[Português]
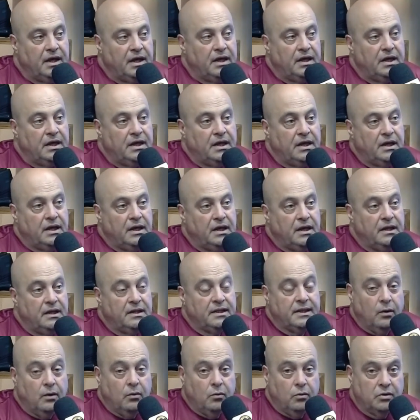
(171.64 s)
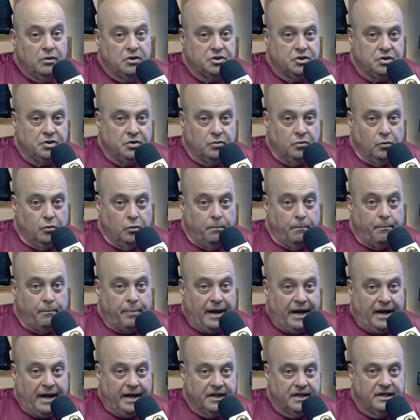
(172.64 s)
E, então hoje o
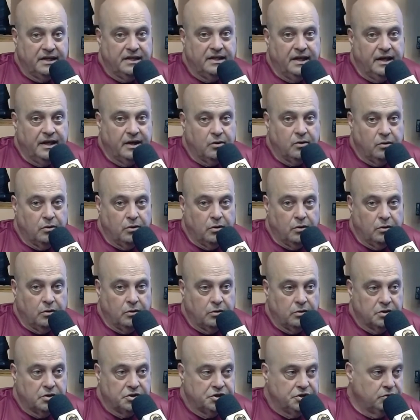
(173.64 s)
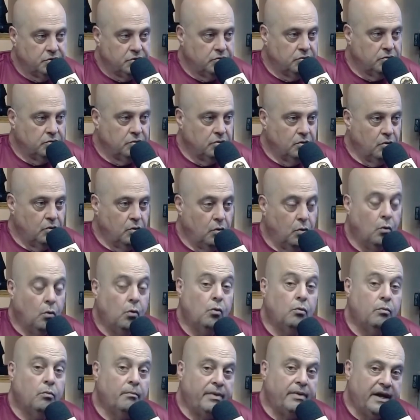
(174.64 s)
Parque Ecológico
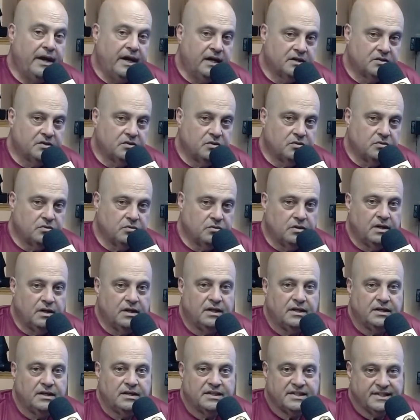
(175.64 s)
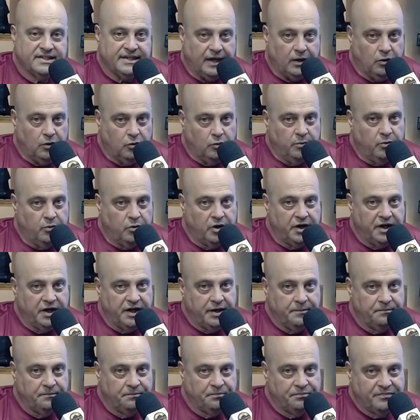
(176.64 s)
Humberto
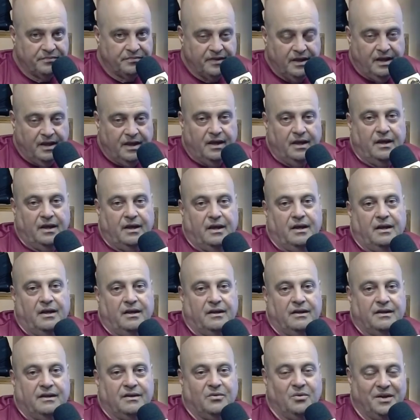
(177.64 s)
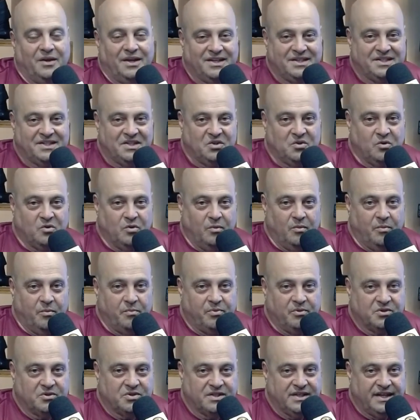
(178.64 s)
Salomone, conhecido como
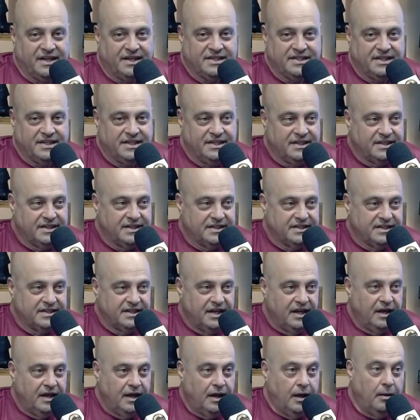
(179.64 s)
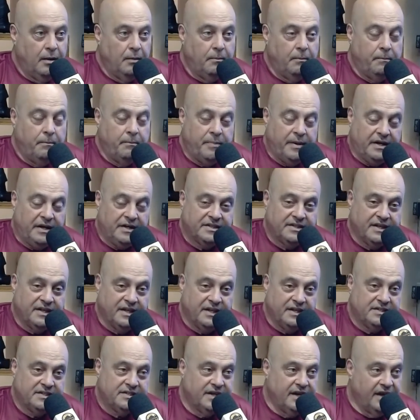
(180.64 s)
Poço das Antas,
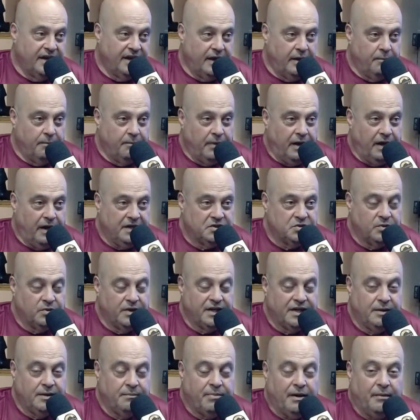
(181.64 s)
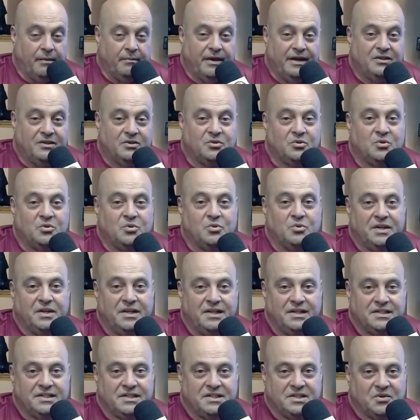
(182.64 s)
pertence, é mais um equipamento
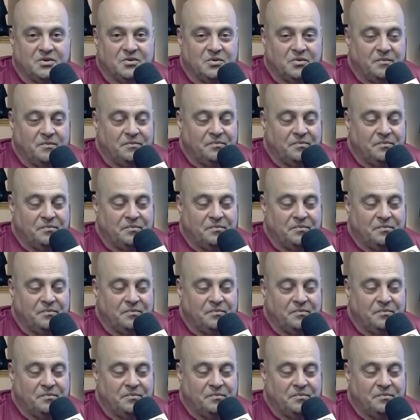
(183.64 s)
turístico